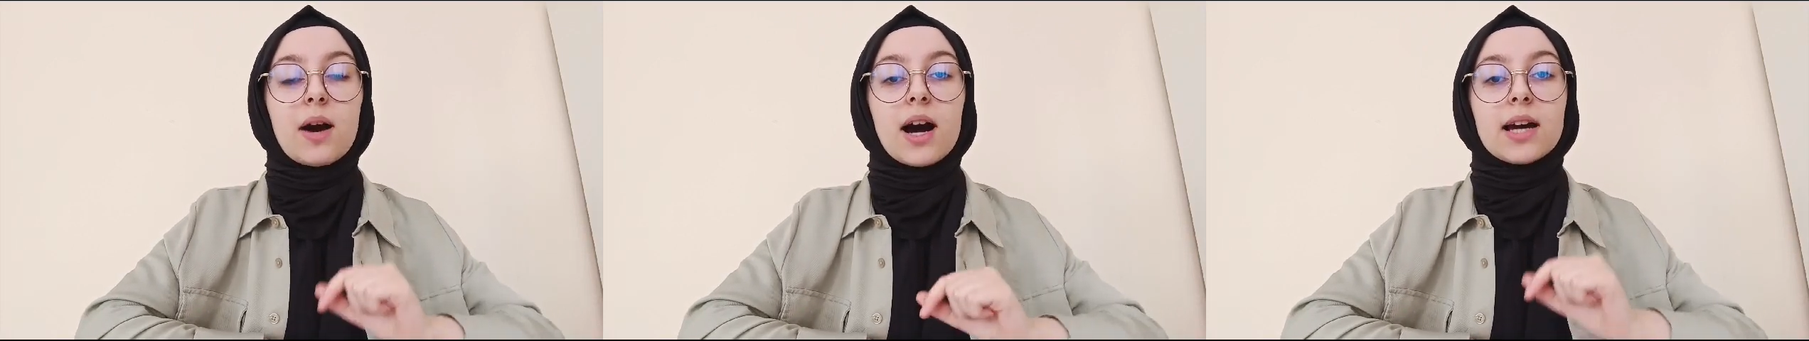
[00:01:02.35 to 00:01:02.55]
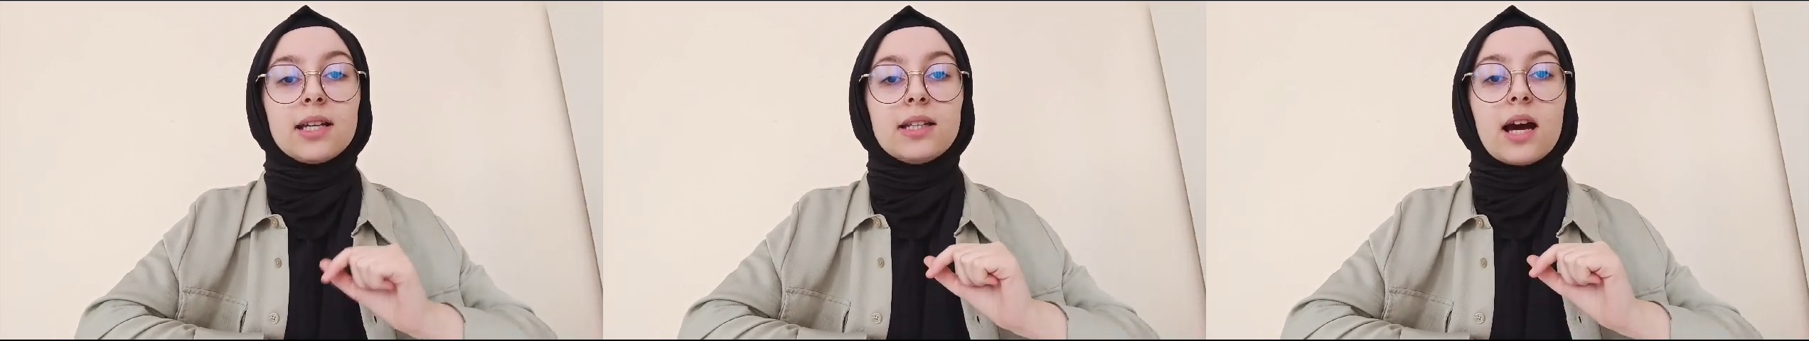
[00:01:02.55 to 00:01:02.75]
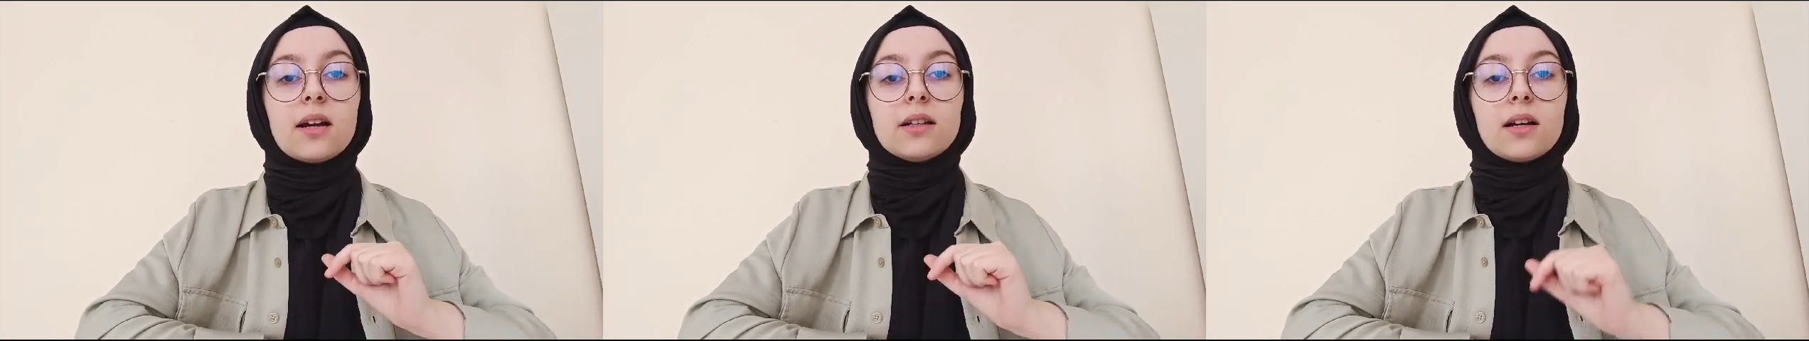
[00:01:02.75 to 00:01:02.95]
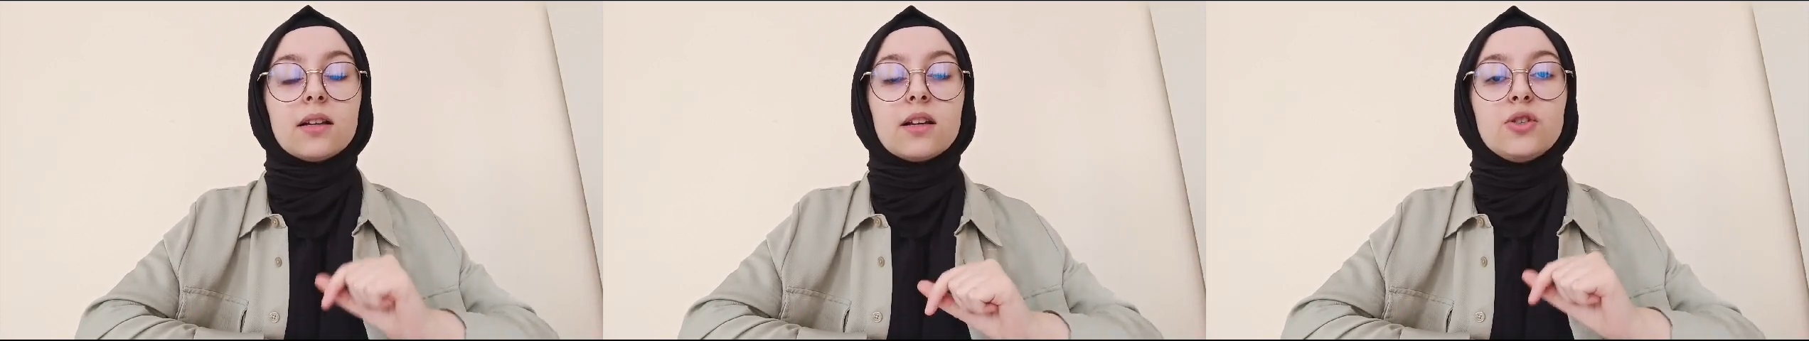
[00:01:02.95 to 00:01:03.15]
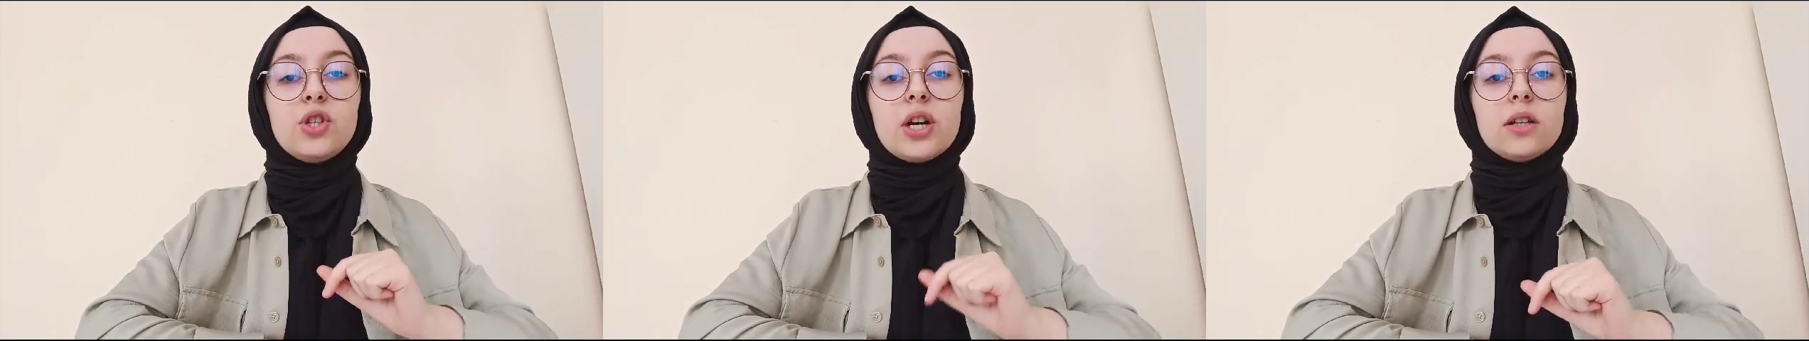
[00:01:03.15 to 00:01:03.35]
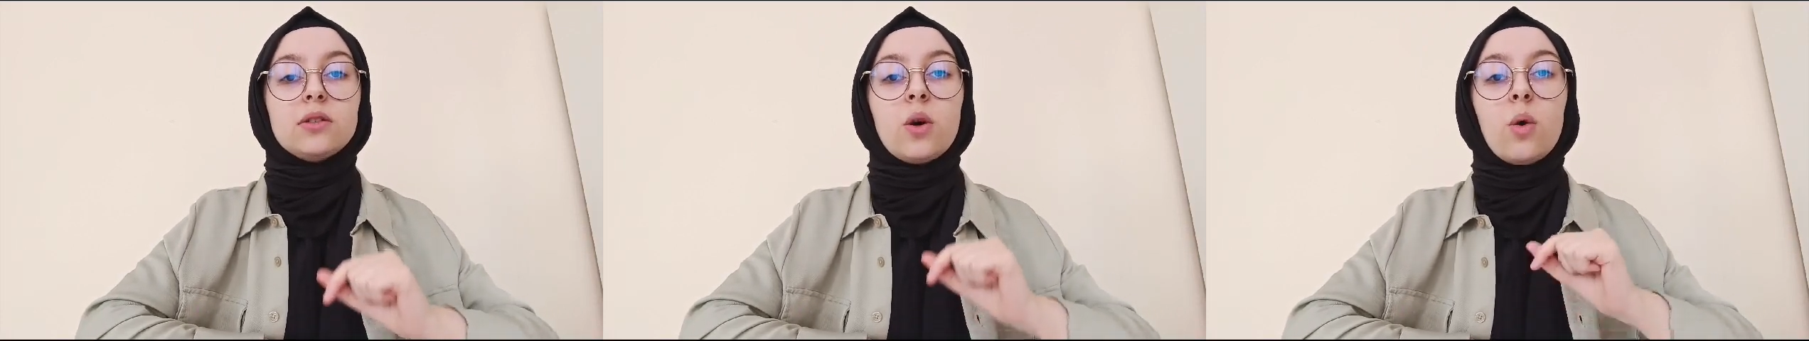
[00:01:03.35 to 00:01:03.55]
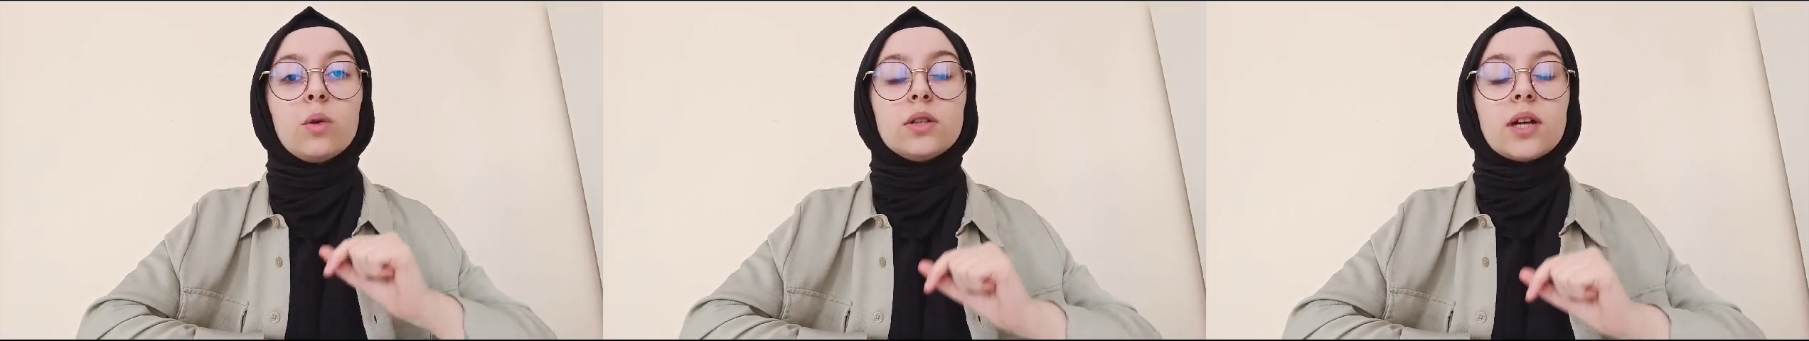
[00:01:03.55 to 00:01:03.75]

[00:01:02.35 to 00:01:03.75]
payidar kalacağına